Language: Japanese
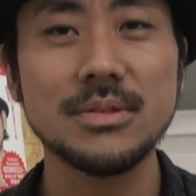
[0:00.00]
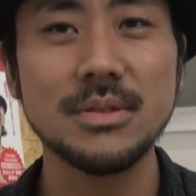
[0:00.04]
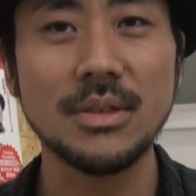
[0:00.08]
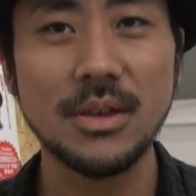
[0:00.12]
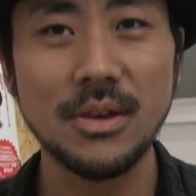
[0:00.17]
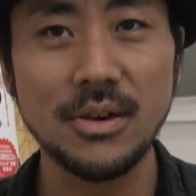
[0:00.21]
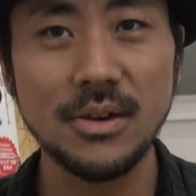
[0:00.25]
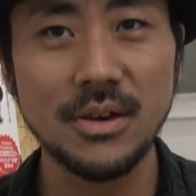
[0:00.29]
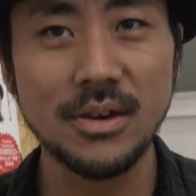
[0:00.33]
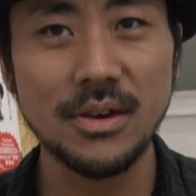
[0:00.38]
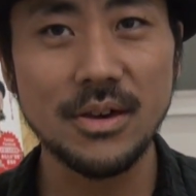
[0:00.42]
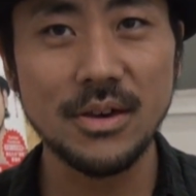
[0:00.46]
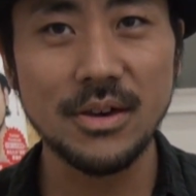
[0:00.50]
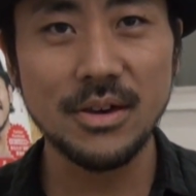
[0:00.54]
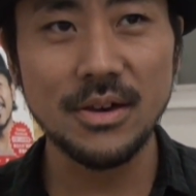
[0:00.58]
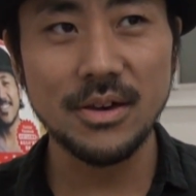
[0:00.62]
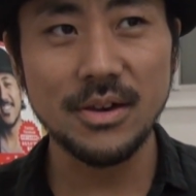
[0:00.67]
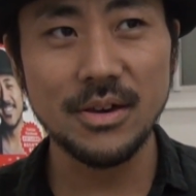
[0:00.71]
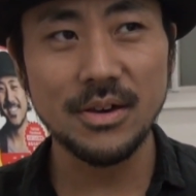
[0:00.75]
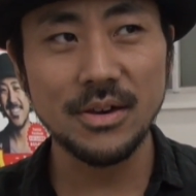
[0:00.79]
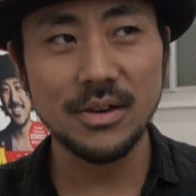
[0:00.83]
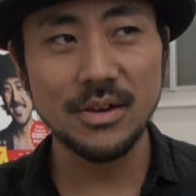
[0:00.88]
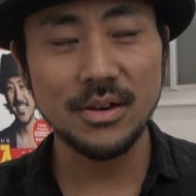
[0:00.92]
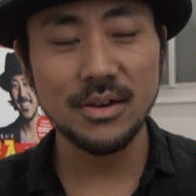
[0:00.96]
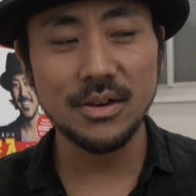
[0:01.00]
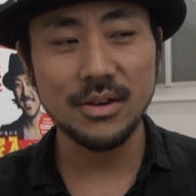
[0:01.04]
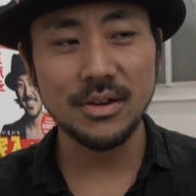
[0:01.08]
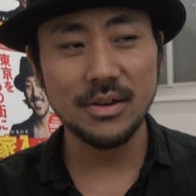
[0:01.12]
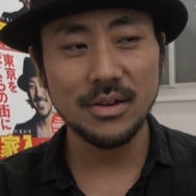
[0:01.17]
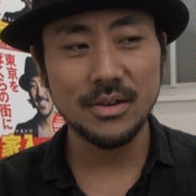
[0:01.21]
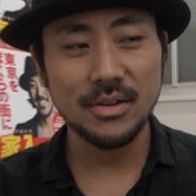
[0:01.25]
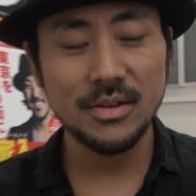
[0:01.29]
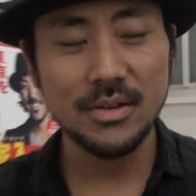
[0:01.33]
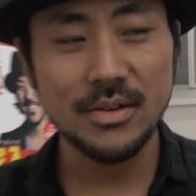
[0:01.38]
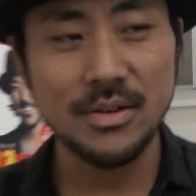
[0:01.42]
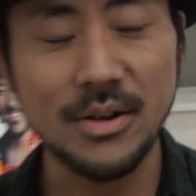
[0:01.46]

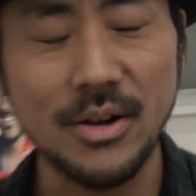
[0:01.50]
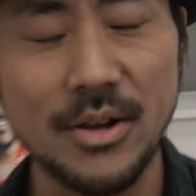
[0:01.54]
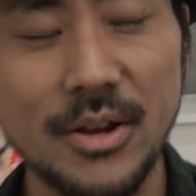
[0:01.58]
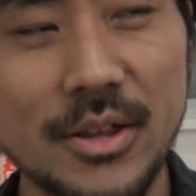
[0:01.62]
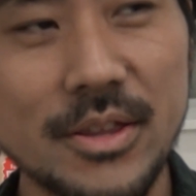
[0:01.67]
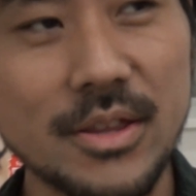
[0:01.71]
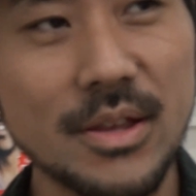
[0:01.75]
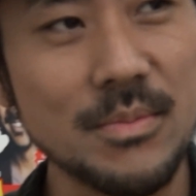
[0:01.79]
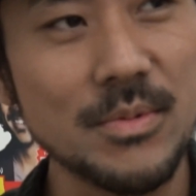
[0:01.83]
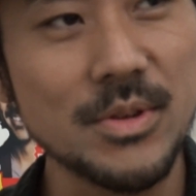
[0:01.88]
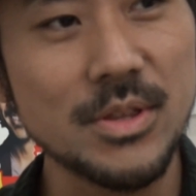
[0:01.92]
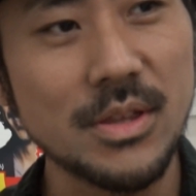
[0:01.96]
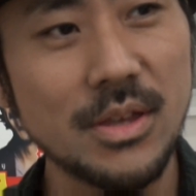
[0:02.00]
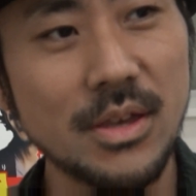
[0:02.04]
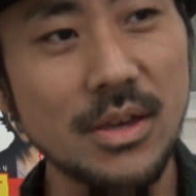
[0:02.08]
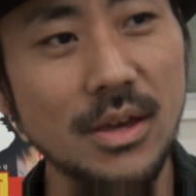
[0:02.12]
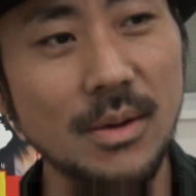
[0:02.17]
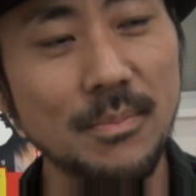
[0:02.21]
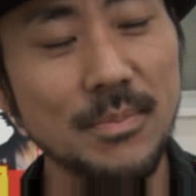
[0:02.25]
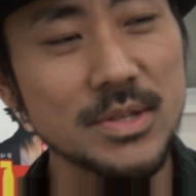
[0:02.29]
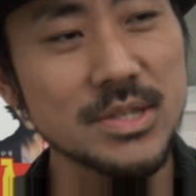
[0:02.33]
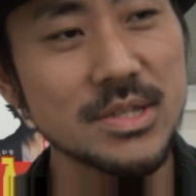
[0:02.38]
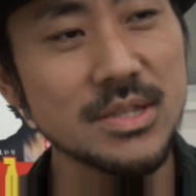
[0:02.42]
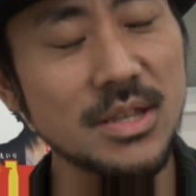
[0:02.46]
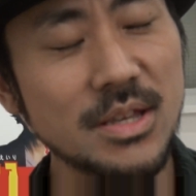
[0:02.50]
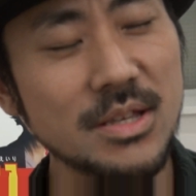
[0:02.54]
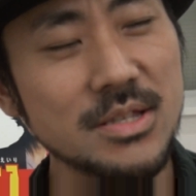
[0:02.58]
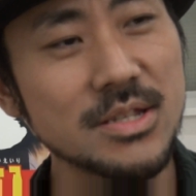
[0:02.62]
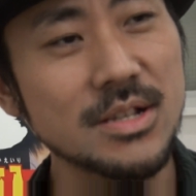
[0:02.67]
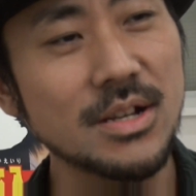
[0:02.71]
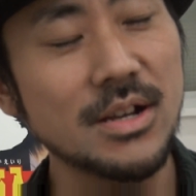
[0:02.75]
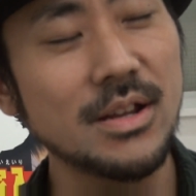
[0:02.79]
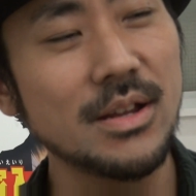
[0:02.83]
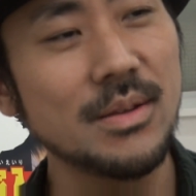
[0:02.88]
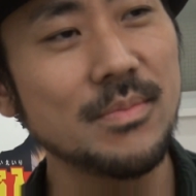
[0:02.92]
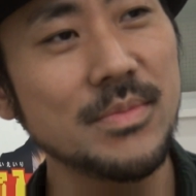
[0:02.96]
ね、うん、改めてやっぱ
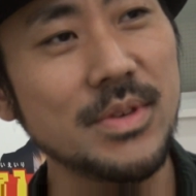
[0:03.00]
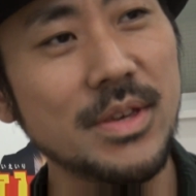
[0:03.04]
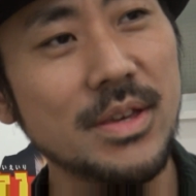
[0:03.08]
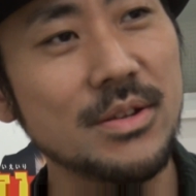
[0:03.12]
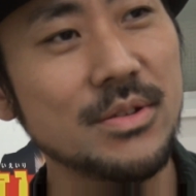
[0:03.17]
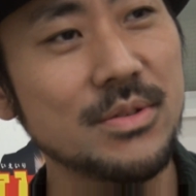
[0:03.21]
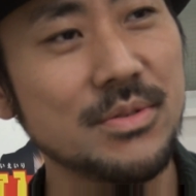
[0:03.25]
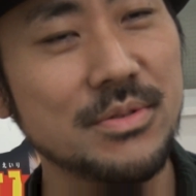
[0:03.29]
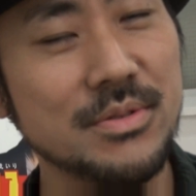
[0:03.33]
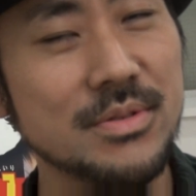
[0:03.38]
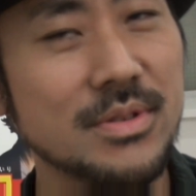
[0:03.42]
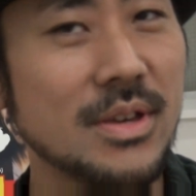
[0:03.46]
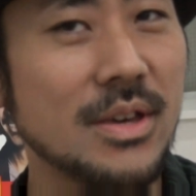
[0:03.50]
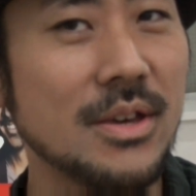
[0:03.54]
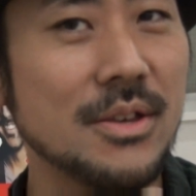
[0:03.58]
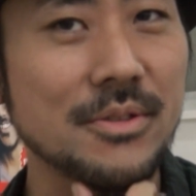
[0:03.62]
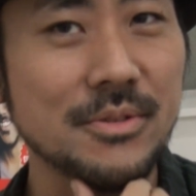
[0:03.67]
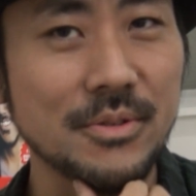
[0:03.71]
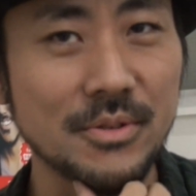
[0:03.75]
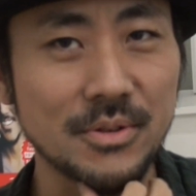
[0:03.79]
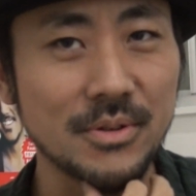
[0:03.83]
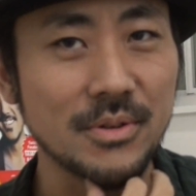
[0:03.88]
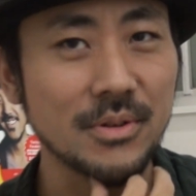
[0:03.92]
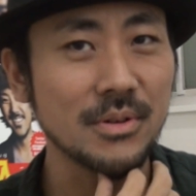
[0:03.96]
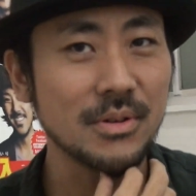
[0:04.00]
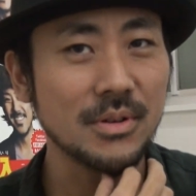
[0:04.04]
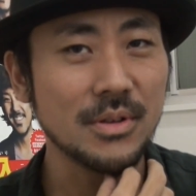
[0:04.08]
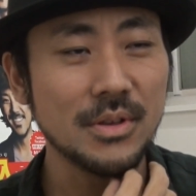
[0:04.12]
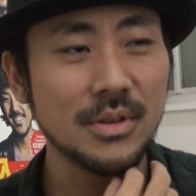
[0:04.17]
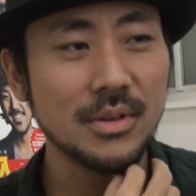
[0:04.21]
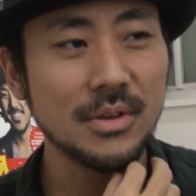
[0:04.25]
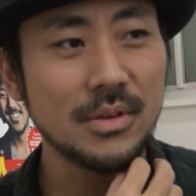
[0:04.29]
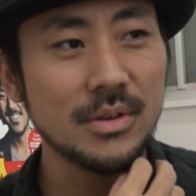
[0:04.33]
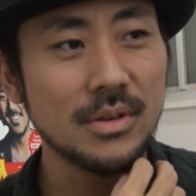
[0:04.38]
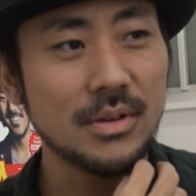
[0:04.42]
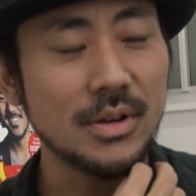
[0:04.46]
ステージから見える風景と
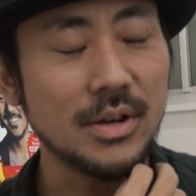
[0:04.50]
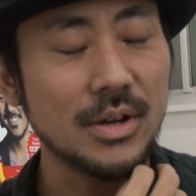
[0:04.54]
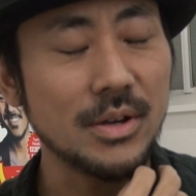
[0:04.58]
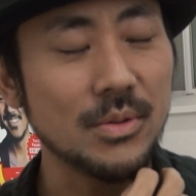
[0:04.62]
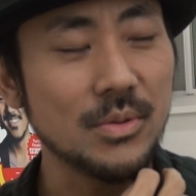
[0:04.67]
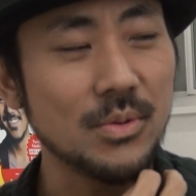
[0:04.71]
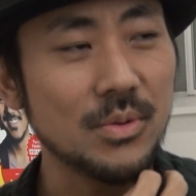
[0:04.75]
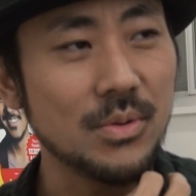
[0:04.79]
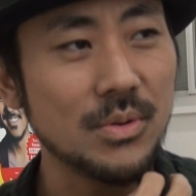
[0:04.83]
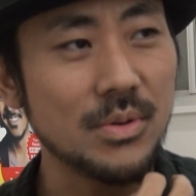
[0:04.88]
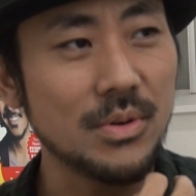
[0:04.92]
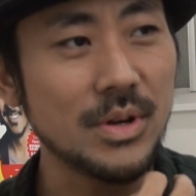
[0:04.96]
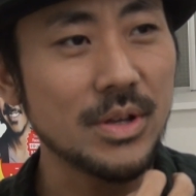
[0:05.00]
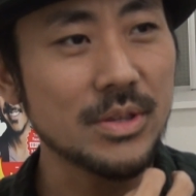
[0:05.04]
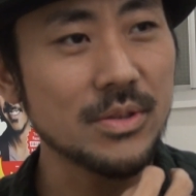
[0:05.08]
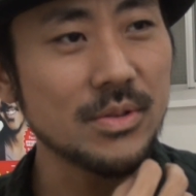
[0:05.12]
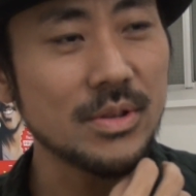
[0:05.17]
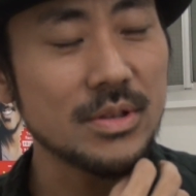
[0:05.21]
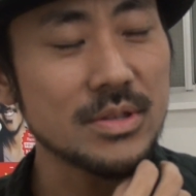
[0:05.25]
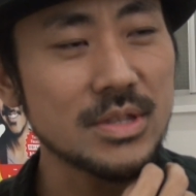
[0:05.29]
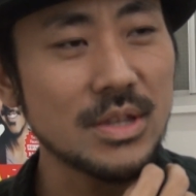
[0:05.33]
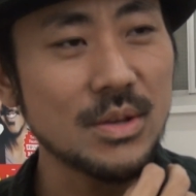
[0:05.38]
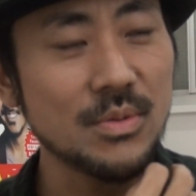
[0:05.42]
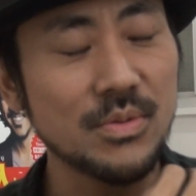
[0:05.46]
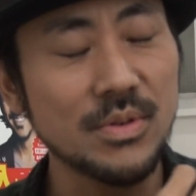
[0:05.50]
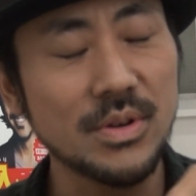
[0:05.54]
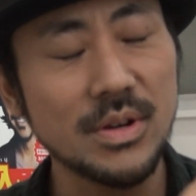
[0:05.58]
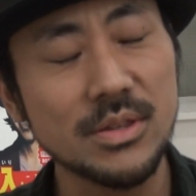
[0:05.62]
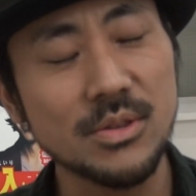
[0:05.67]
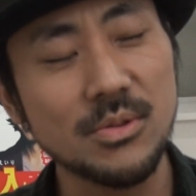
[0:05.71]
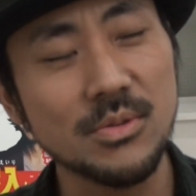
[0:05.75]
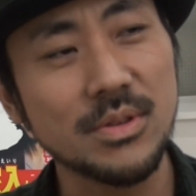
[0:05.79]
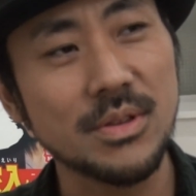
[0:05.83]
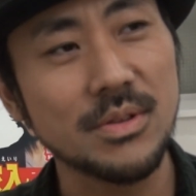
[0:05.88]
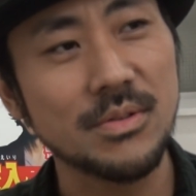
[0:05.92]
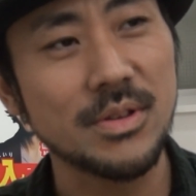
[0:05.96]
あの後でスタッフが
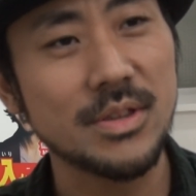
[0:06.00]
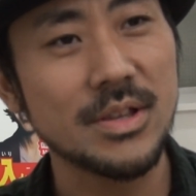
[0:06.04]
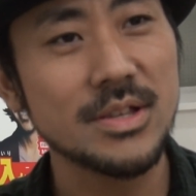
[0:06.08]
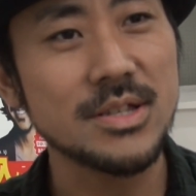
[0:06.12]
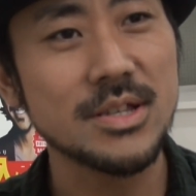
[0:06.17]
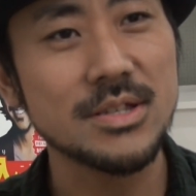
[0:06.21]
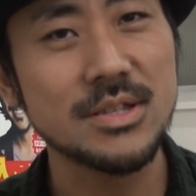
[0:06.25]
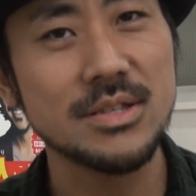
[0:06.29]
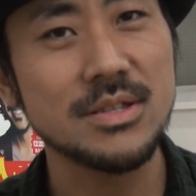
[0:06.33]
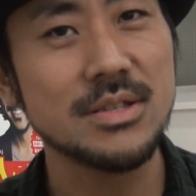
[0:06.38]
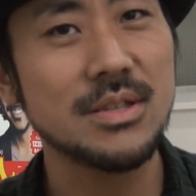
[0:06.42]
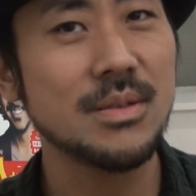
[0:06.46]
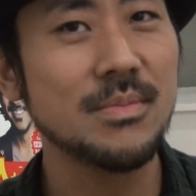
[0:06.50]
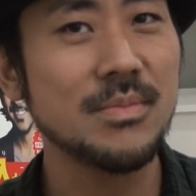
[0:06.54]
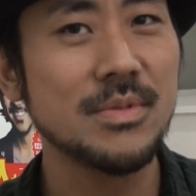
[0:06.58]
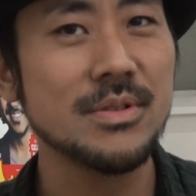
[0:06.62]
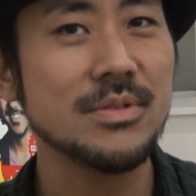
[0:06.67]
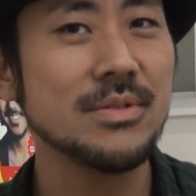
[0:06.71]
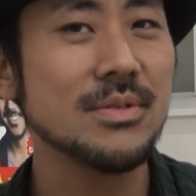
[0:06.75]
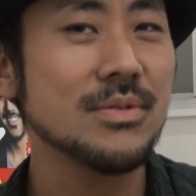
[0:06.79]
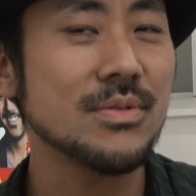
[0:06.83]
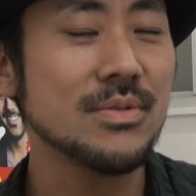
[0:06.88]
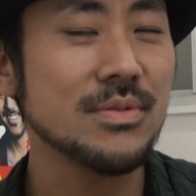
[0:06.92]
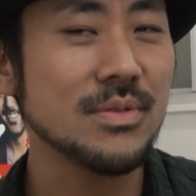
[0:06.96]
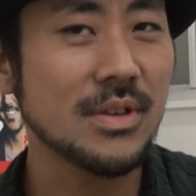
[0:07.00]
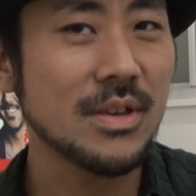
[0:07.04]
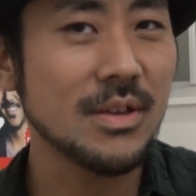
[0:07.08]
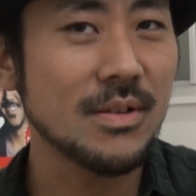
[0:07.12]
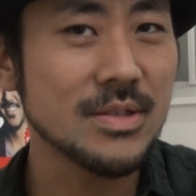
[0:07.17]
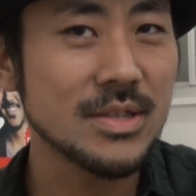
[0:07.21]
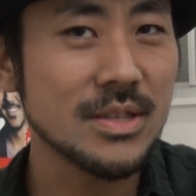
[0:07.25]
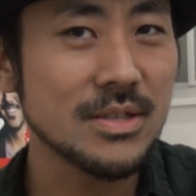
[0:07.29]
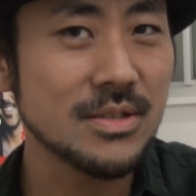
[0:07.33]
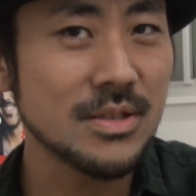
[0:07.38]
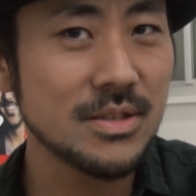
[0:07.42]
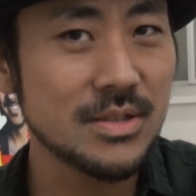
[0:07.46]
撮ってくれた写真で見る風景
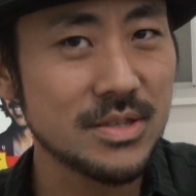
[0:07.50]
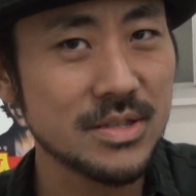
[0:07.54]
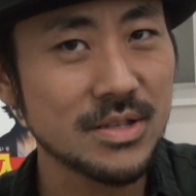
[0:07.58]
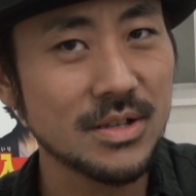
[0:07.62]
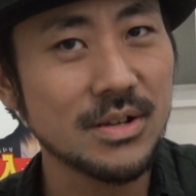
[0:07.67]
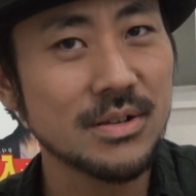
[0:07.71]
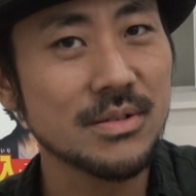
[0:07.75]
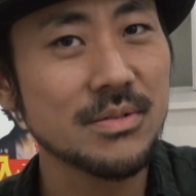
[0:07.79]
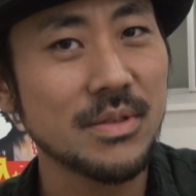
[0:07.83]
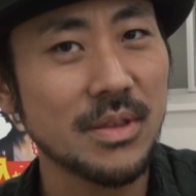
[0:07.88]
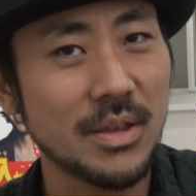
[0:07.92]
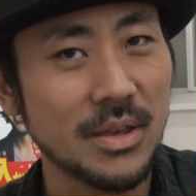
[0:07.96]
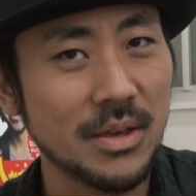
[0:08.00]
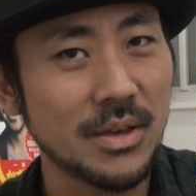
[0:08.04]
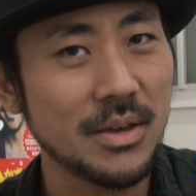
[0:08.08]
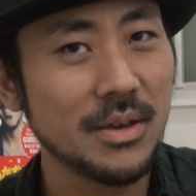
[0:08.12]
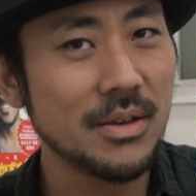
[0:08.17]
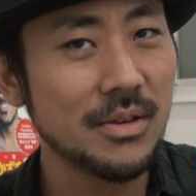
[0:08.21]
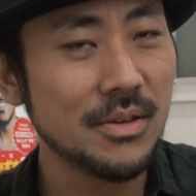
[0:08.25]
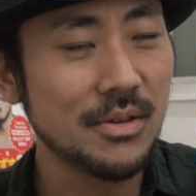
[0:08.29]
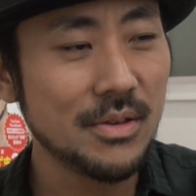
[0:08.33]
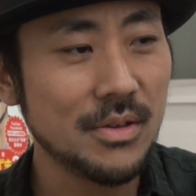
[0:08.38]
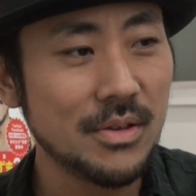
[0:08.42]
は全然違くて、